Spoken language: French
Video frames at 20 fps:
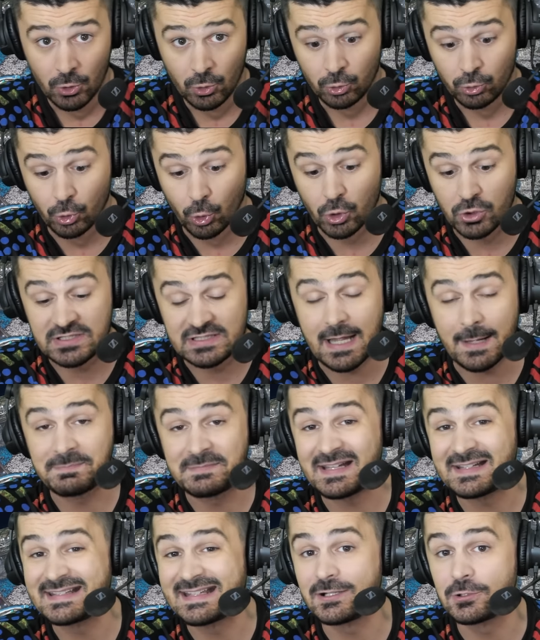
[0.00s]
Donc il a
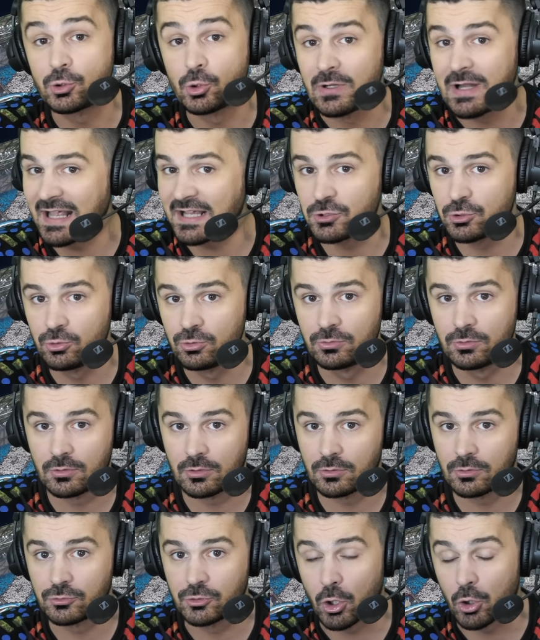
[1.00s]
peut-être quelques lacunes
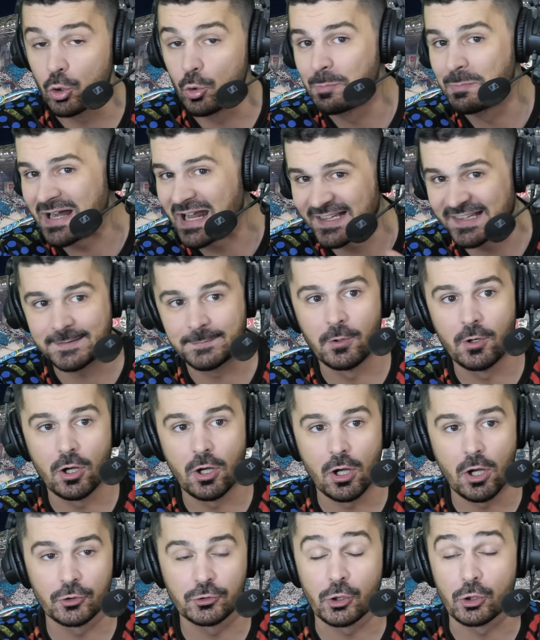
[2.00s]
euh, dans le
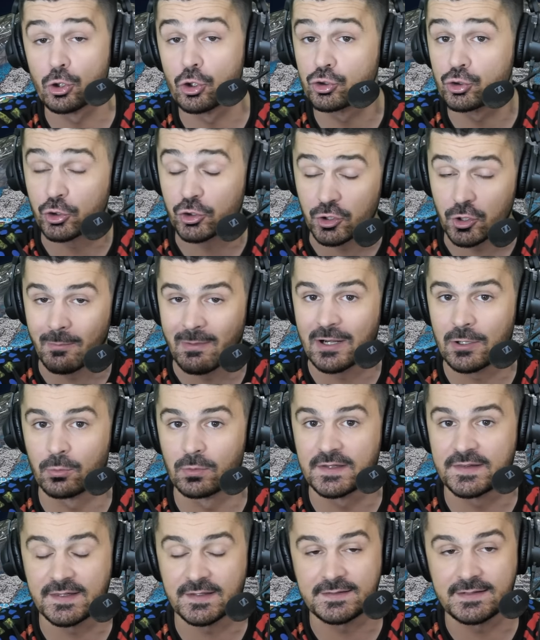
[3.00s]
placement, dans le jeu sans ballon,
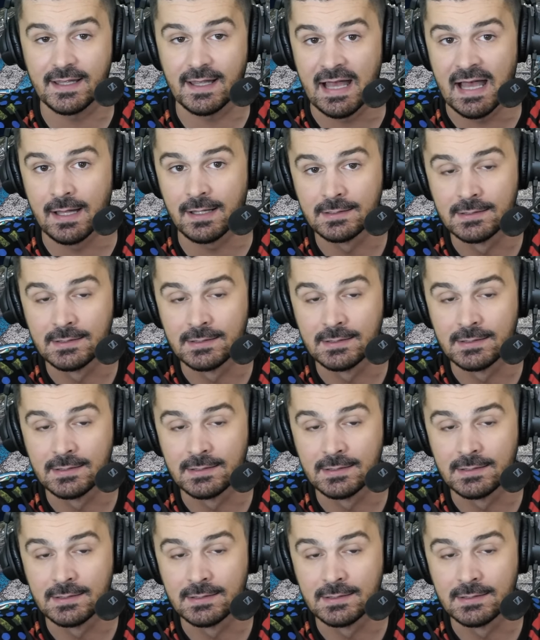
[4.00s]
etc.